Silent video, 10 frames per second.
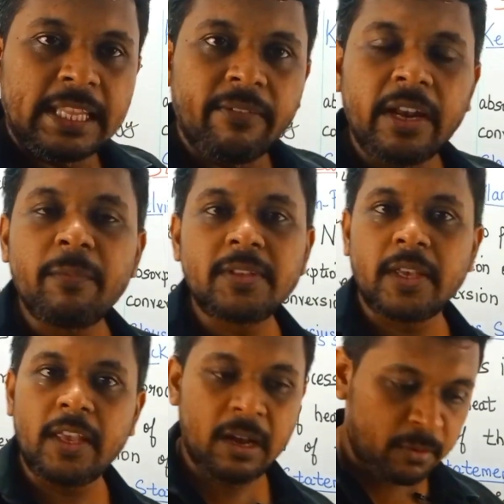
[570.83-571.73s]
எந்த வேலையுமே
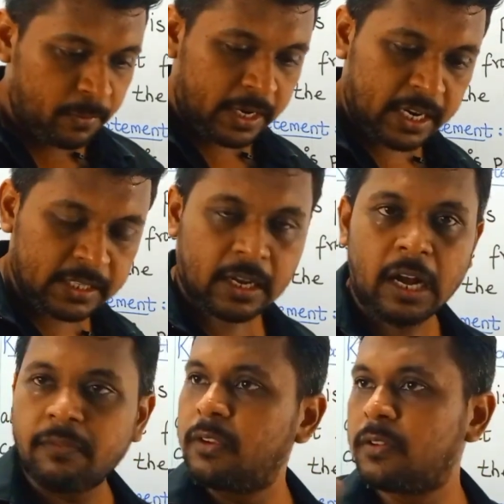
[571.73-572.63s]
செய்யாமல் பாருங்கள் அந்த
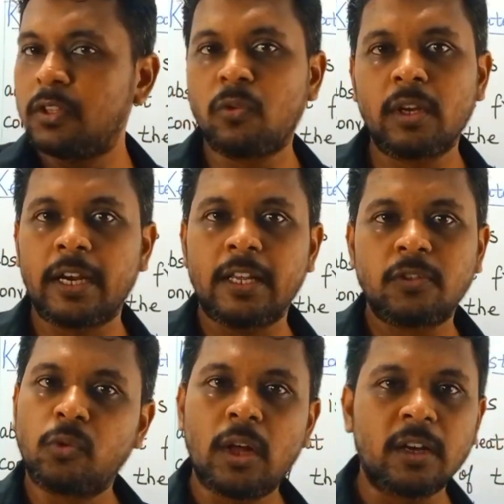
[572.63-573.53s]
காஃபி வந்து உங்களுக்கு
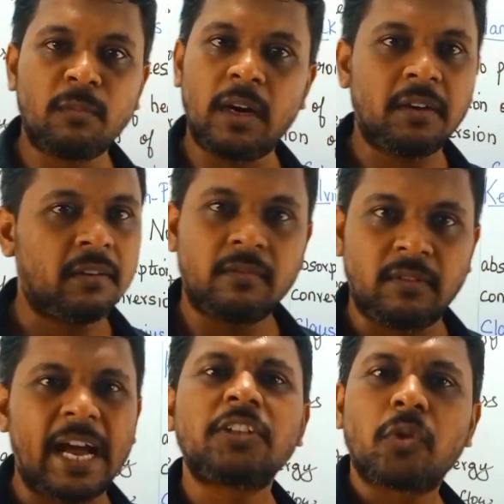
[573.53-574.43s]
என்ன சூடாகுமா
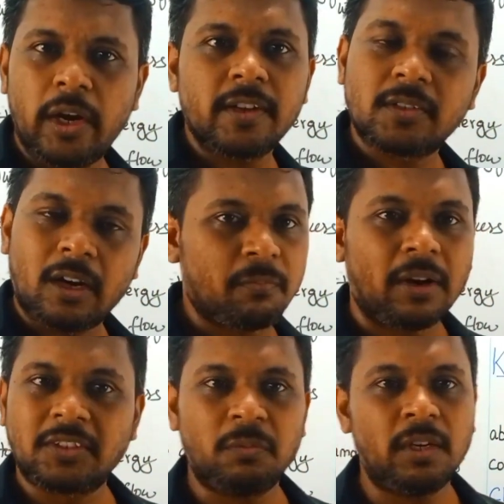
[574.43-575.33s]
நேச்சுரலி இட் இஸ் நாட்
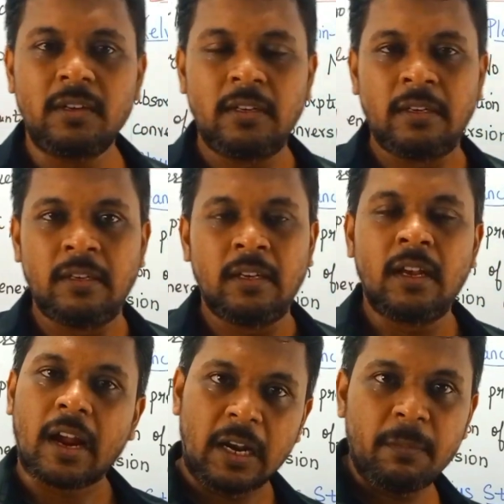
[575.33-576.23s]
பாசிபிள்
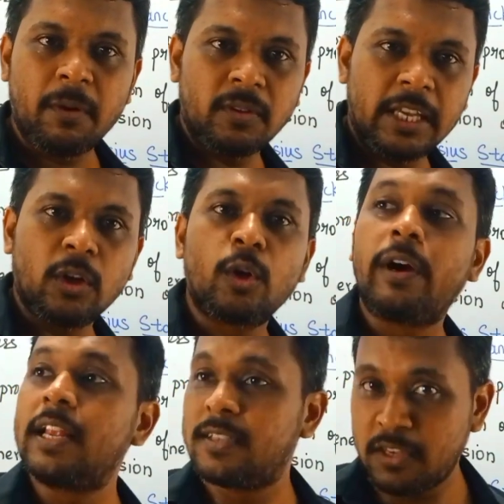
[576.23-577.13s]
கண்டிப்பாக வந்து ஏதாவது
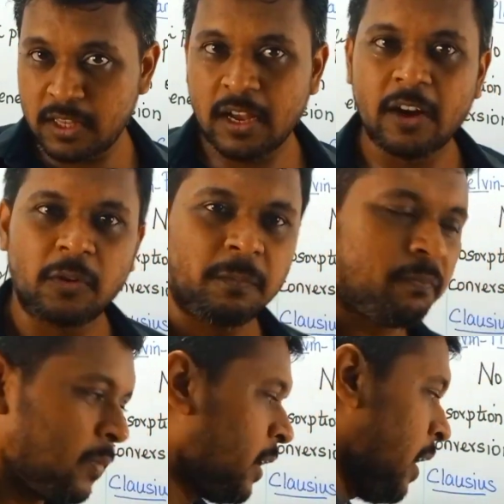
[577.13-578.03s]
வேலை செஞ்சு தான் ஆகணும்
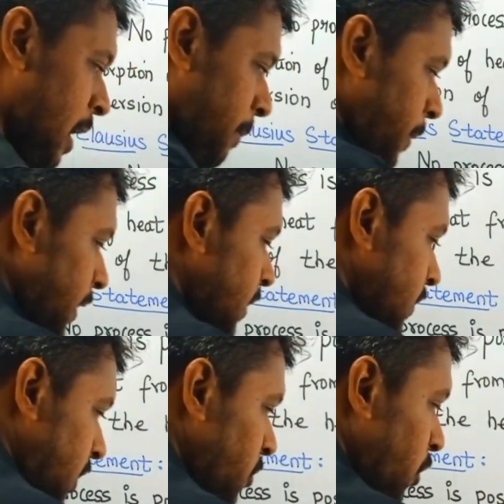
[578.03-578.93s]
அப்போ
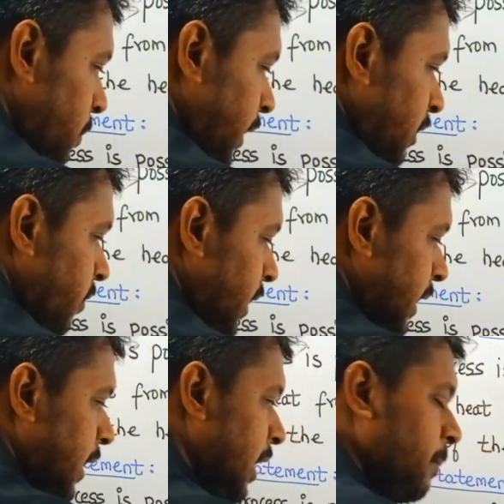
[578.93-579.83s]
சிஓபி
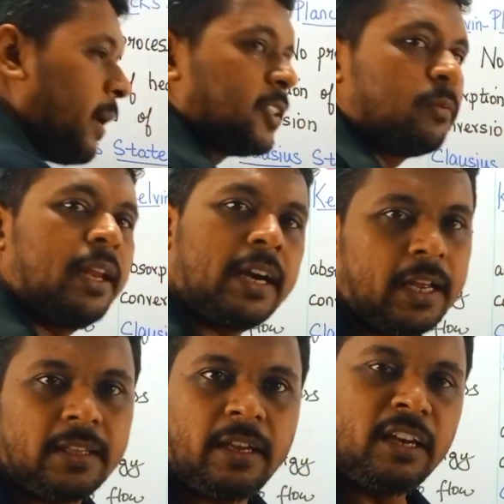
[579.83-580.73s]
இன்ஃபினேட்டாக ஆக பாசிபிளே
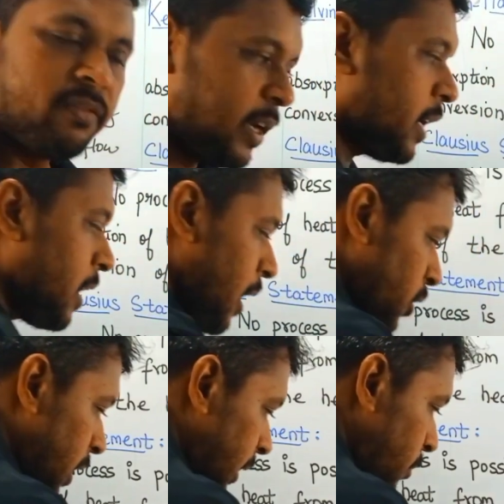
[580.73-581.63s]
கிடையாது இன்ஃபினேட்டாக
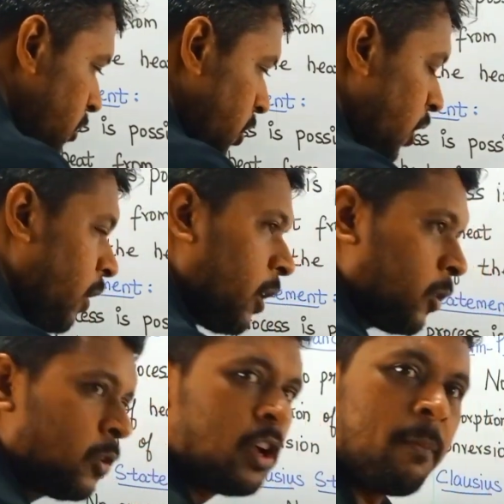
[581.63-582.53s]
ஆகணும்னா டபிள்யூ ஜீரோ
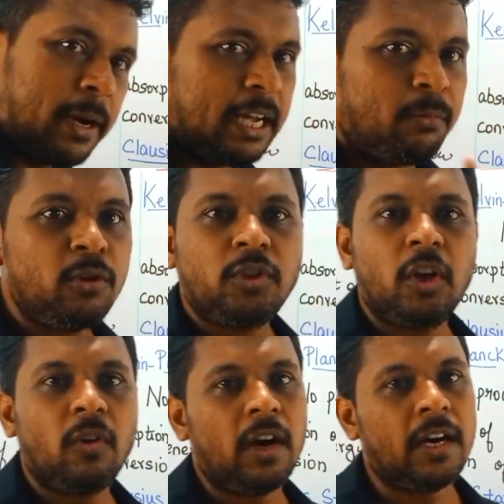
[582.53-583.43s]
ஆகணும் பட் டபிள்யூ
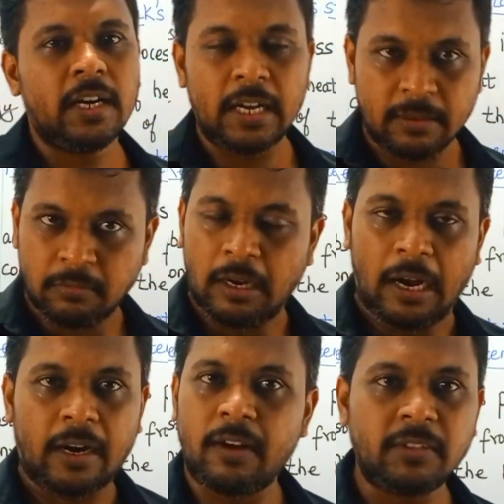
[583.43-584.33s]
ஜீரோ ஆக
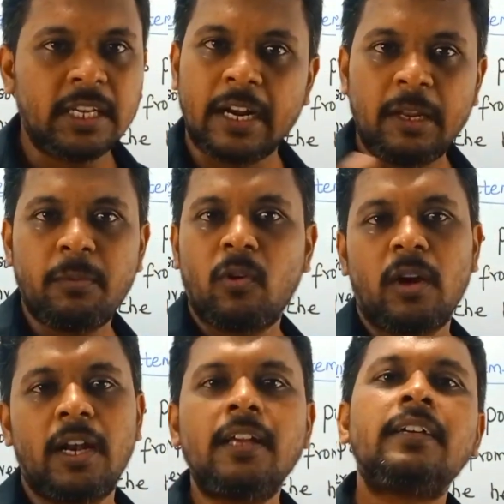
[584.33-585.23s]
ஆனால் வந்து கண்டிப்பாக
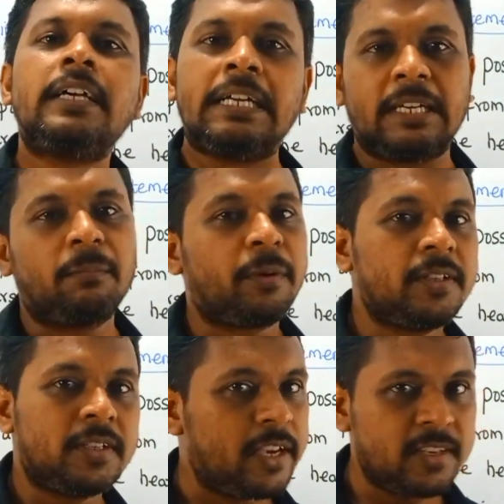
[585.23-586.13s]
உங்களால்
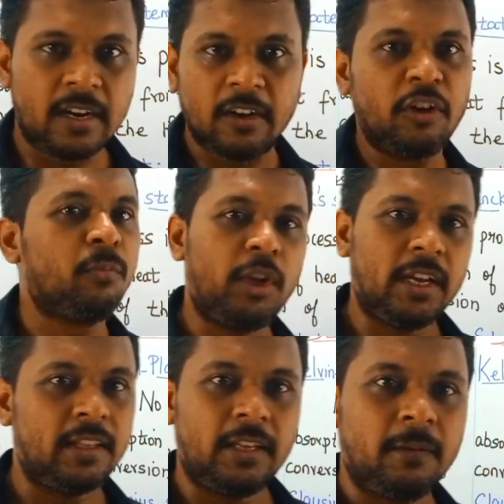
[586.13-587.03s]
டெம்பரேச்சர் சேஞ்ச் ஆகவே
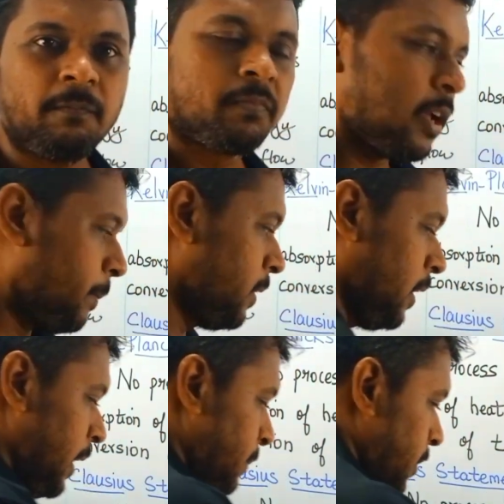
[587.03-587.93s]
முடியாது அப்போ
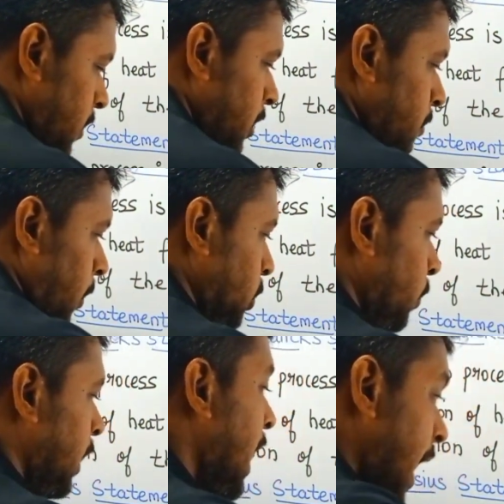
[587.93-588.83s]
இது கண்டிப்பாக நாட் பாசிபிள்